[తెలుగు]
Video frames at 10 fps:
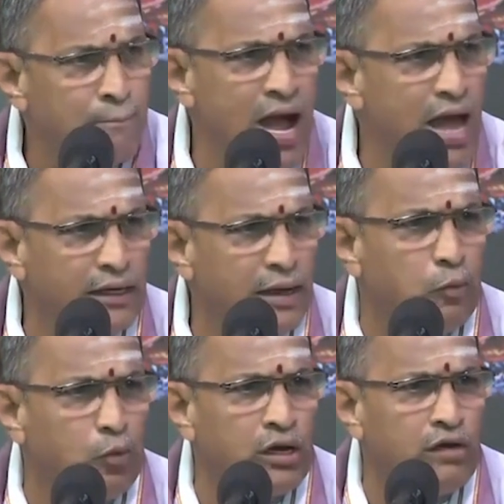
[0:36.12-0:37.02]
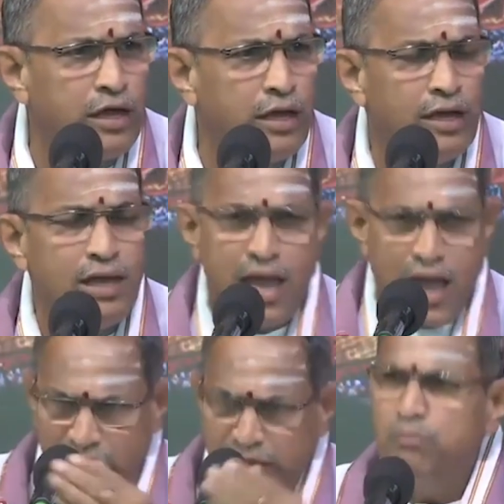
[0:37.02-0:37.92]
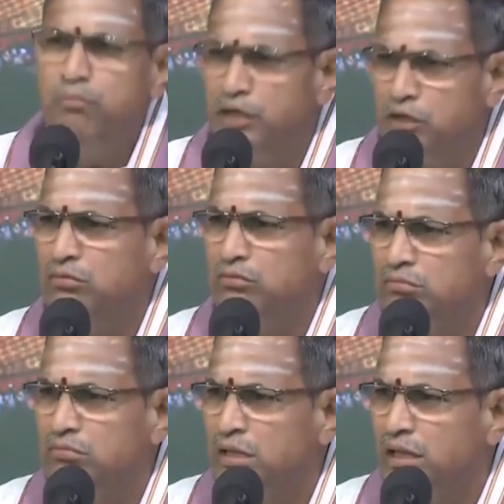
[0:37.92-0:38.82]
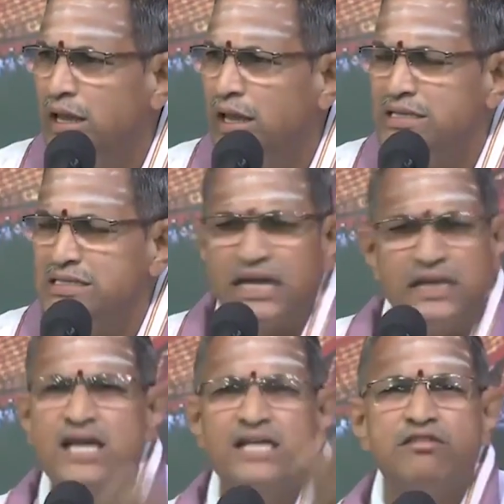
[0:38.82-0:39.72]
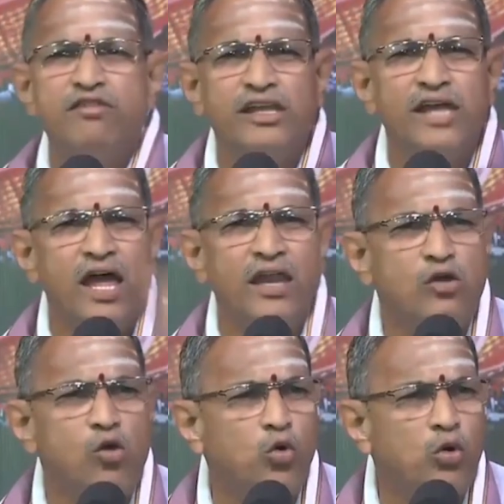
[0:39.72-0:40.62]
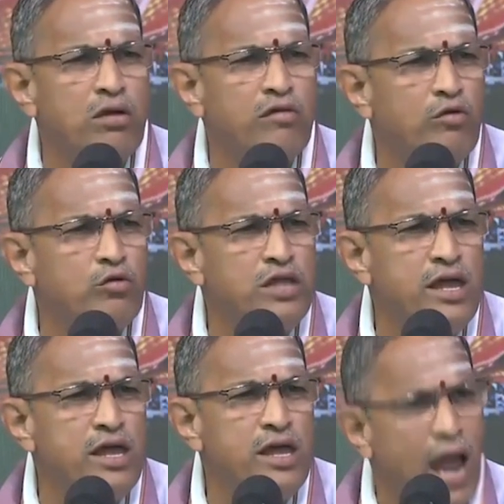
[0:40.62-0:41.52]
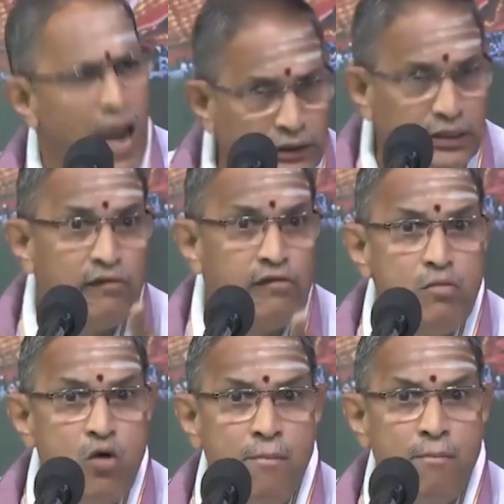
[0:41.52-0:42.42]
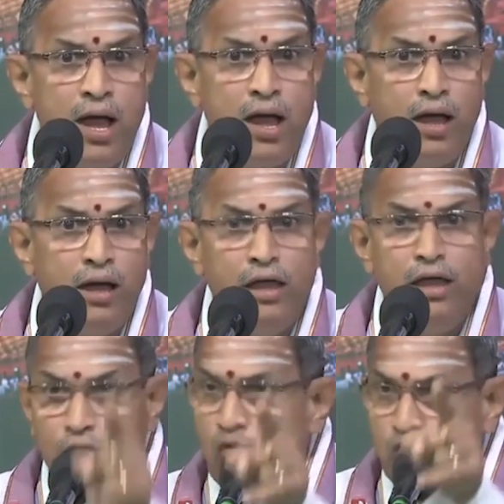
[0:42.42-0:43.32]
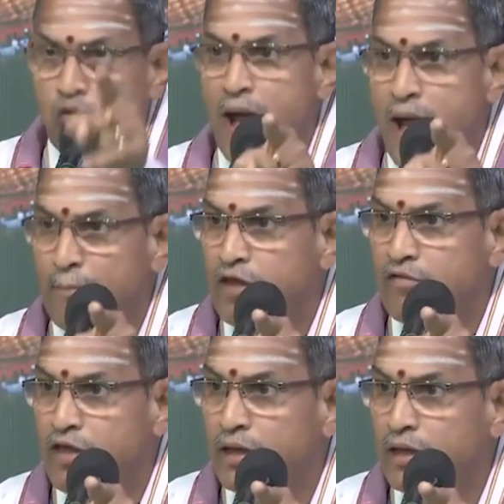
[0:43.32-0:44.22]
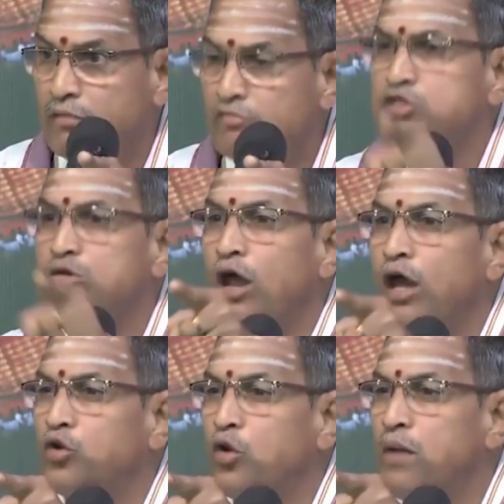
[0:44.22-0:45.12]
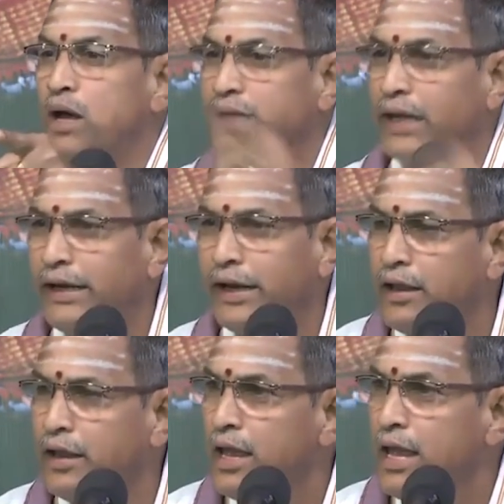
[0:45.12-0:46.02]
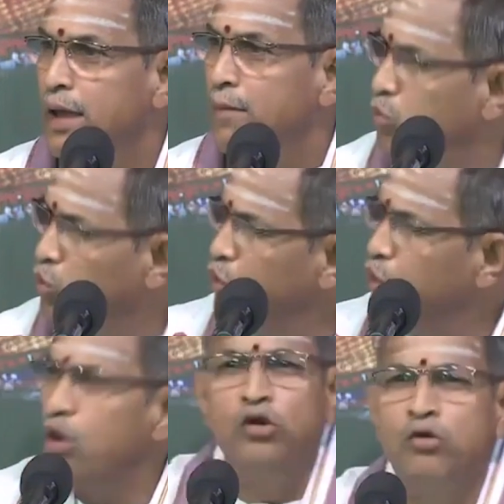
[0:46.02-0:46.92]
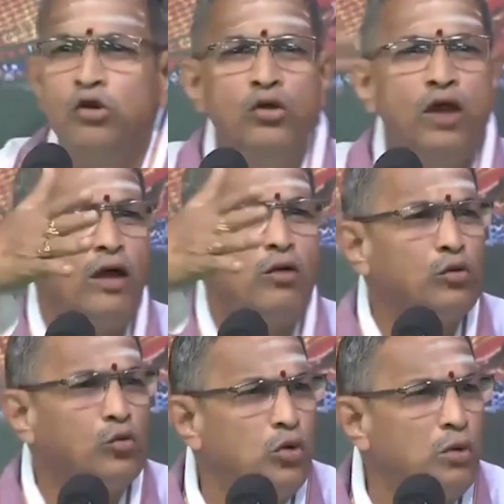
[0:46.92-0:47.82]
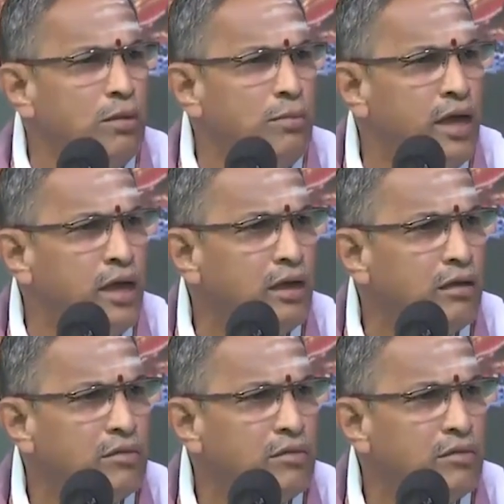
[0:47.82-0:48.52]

అమ్మా అన్నపూర్ణవి అన్నం పెట్టు సన్యాసివి కదా నీకు కుటుంబమే ఉంది అంటావేమో అమ్మా నువ్వు మా అమ్మవి విశ్వనాథుడు మా తండ్రి మూడు లోకములు నాకు కుటుంబమే